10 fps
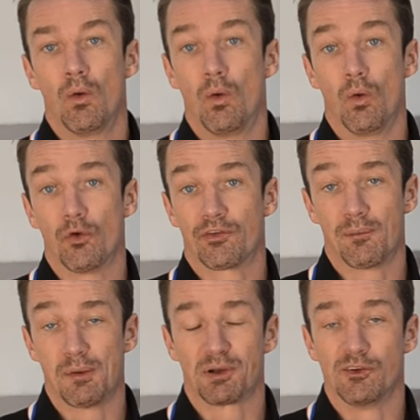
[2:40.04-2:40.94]
Euh, ça
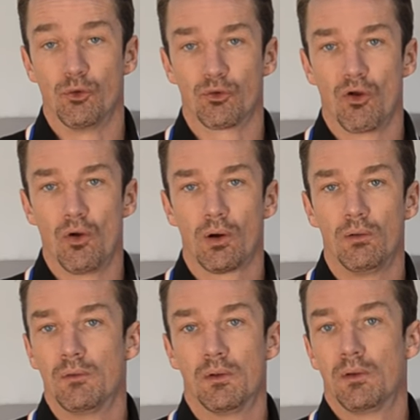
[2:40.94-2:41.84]
m'a pris deux heures.
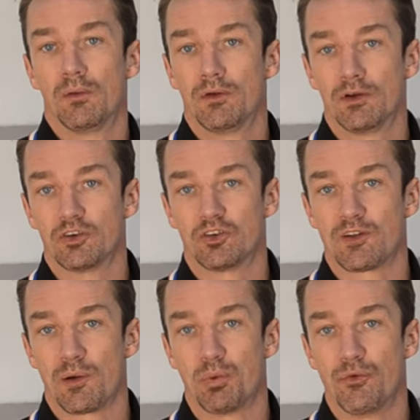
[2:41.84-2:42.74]
J'étais
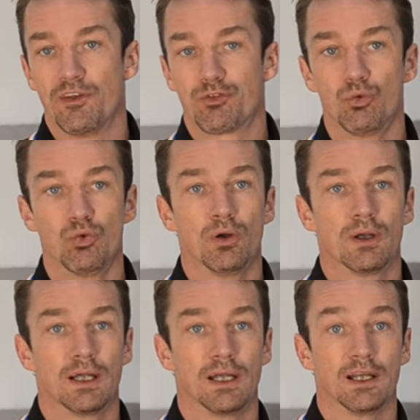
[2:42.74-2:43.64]
un peu déçu
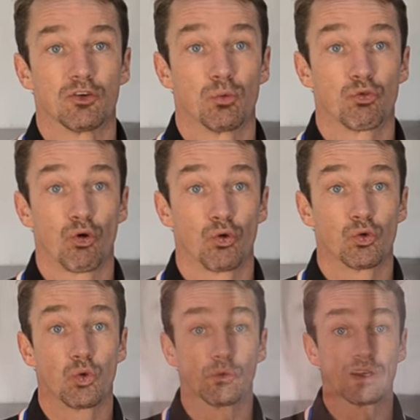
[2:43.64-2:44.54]
et je me suis rendu
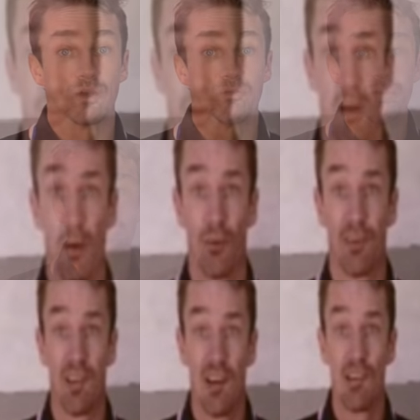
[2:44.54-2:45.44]
compte qu'elle filmait
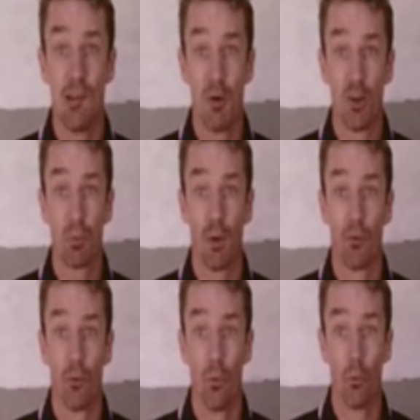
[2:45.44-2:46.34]
en 16
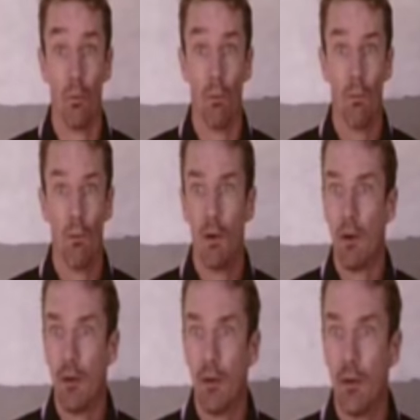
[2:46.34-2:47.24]
images par seconde.
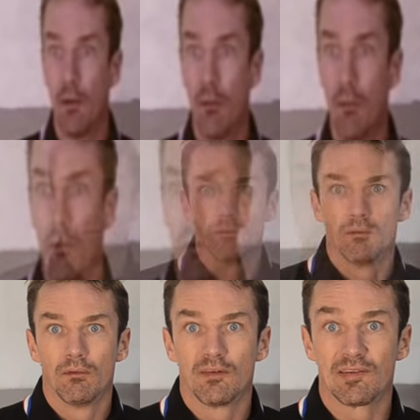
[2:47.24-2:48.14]

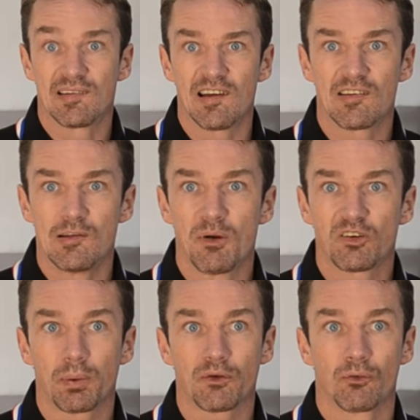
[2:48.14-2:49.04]
16 images
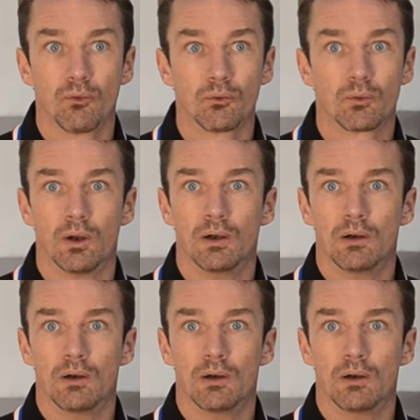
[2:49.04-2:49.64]
par seconde, quoi.